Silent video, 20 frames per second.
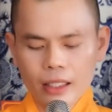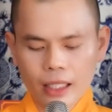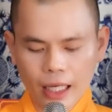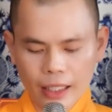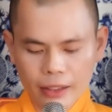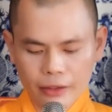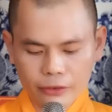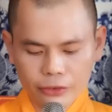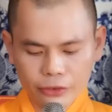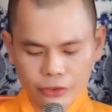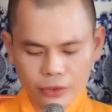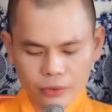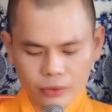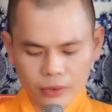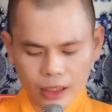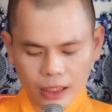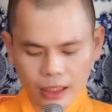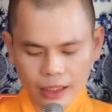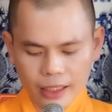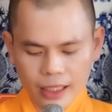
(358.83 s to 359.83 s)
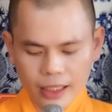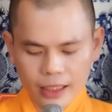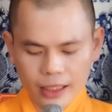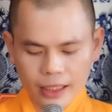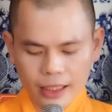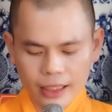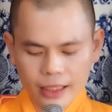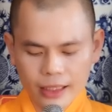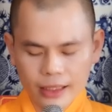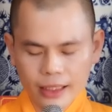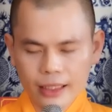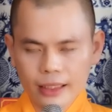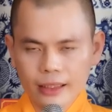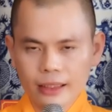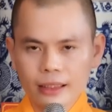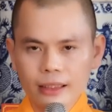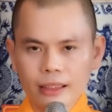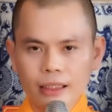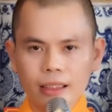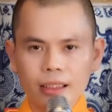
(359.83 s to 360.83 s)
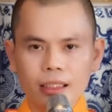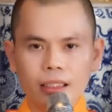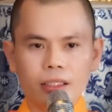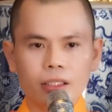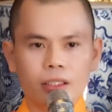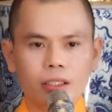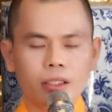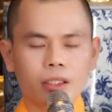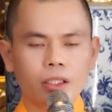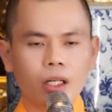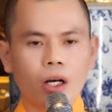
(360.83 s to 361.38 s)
hạnh phúc ở đời thì thường thường